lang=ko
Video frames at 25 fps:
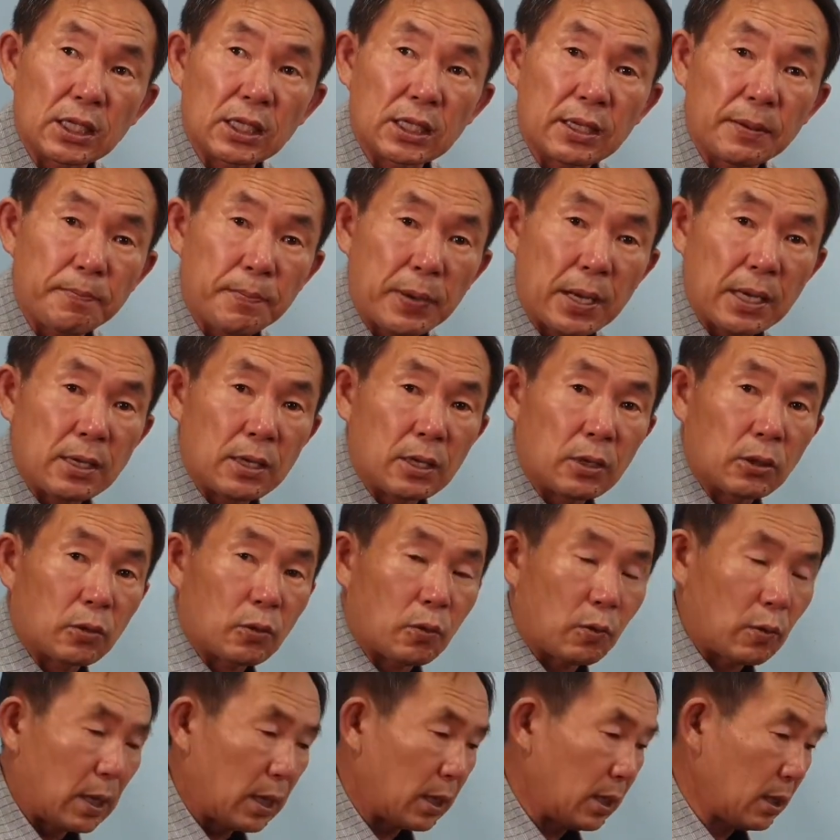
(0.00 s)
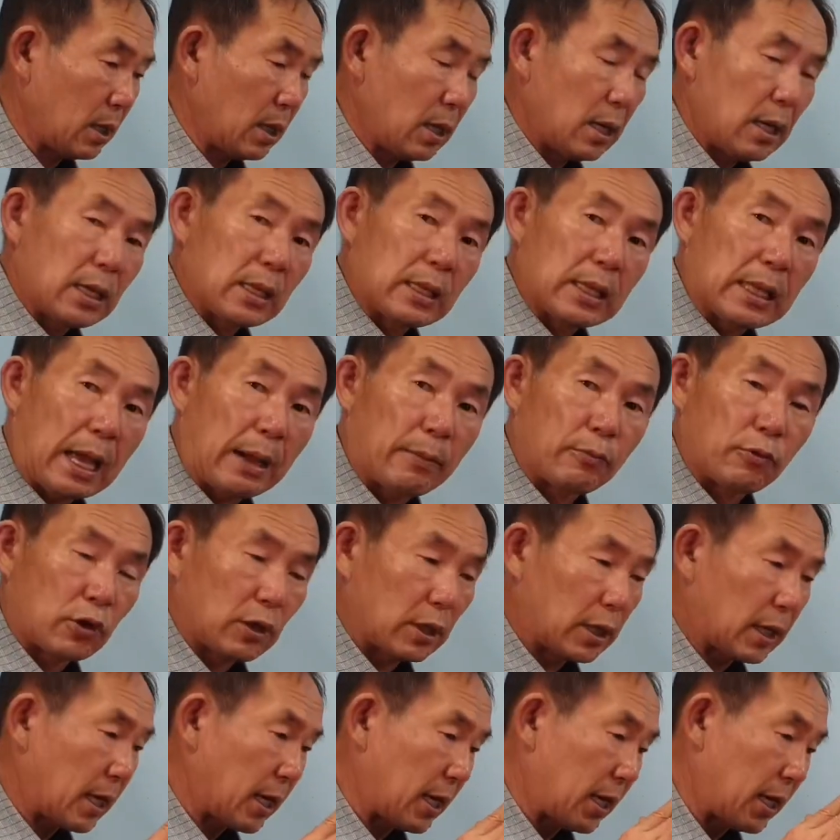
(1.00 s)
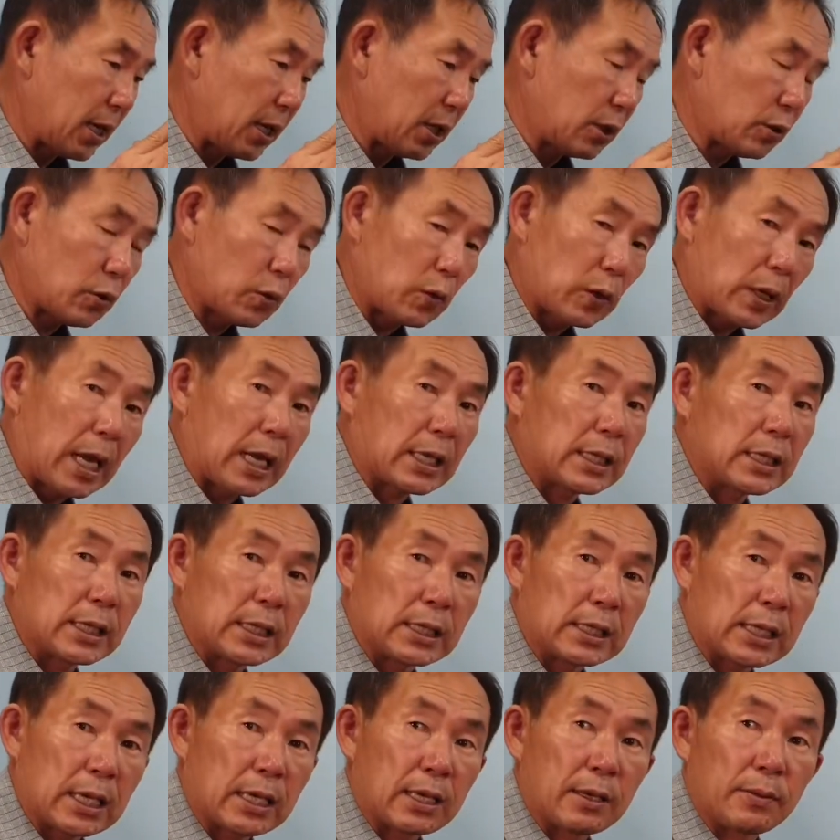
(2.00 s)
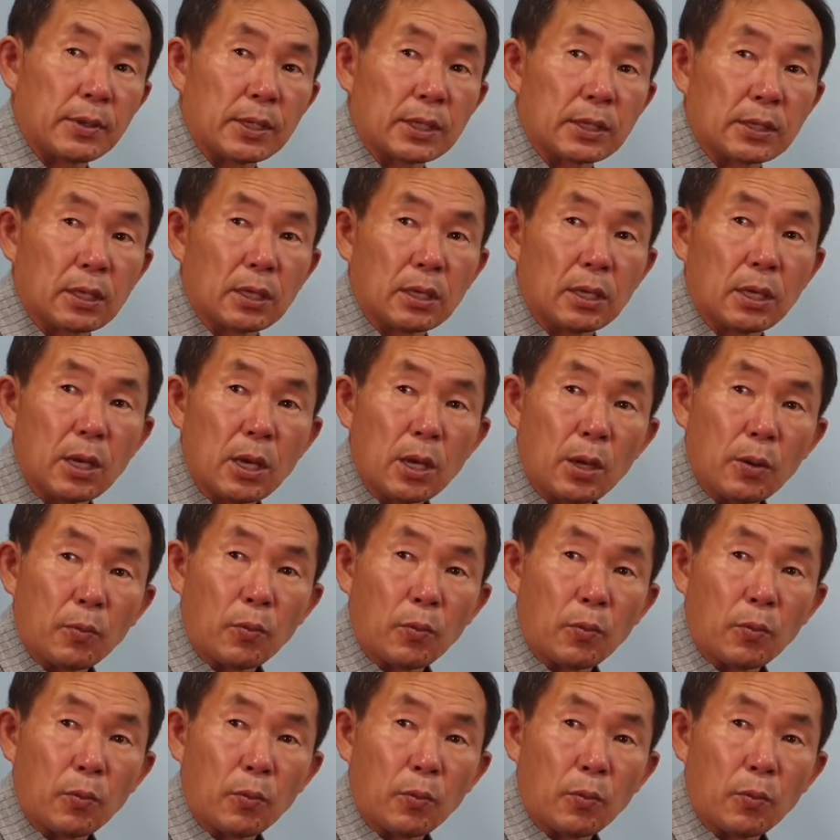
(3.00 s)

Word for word: 18년 동안 나무를 계속 가지를 자르면서